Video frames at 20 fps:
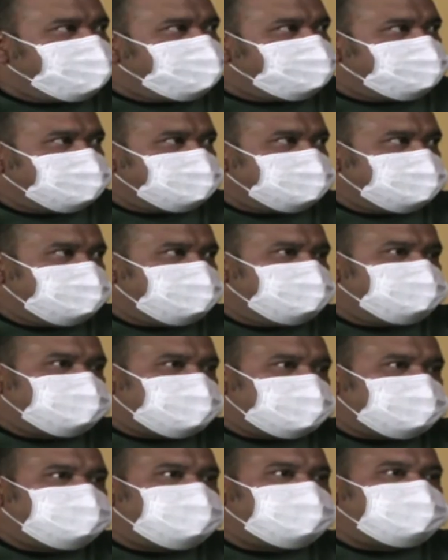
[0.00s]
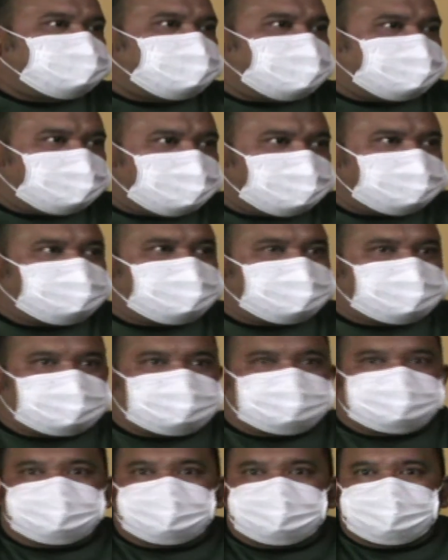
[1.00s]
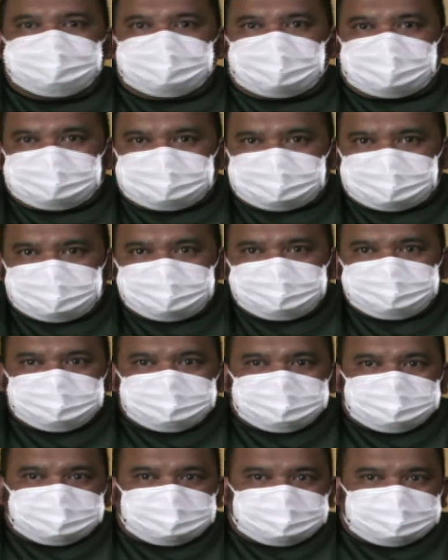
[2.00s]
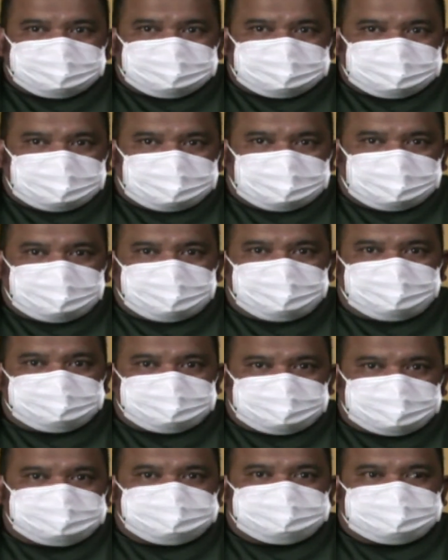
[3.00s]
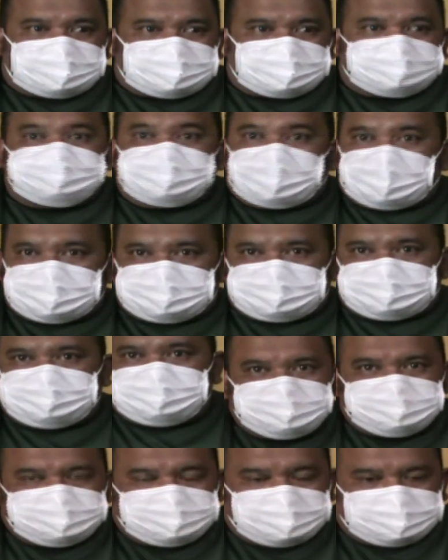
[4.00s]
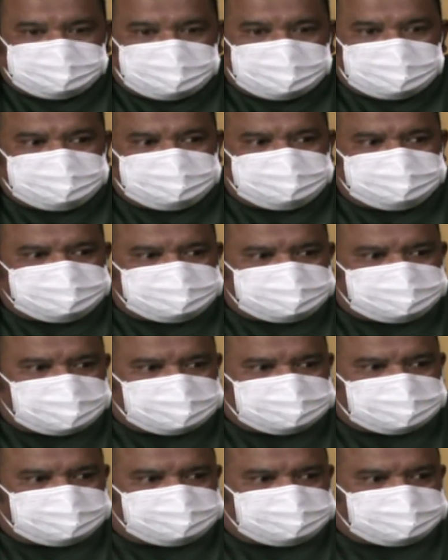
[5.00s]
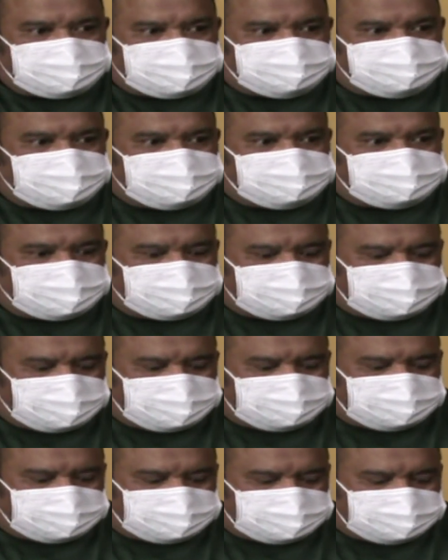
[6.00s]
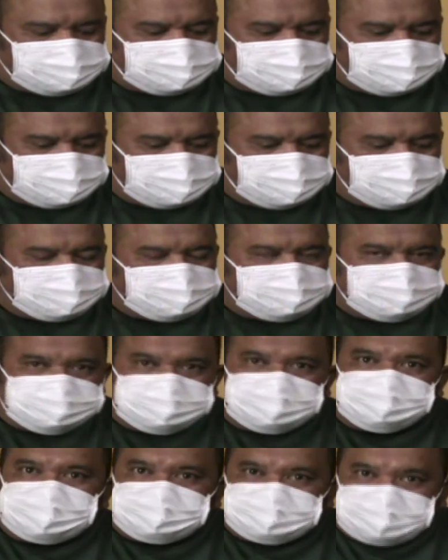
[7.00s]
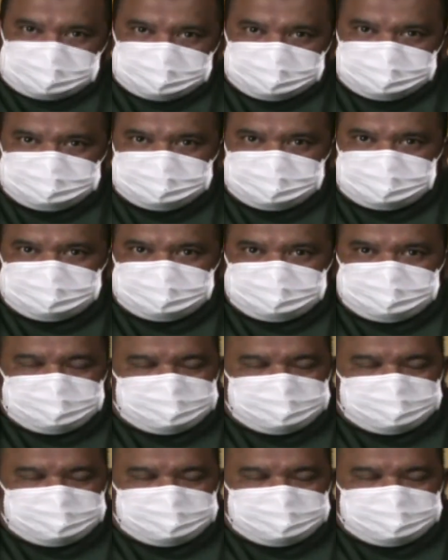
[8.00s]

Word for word: Berarti mereka sudah menyadari akan kebutuhannya uh, untuk mereka sehat. Memang cara pencapaian target kita sudah lumayan bagus nih.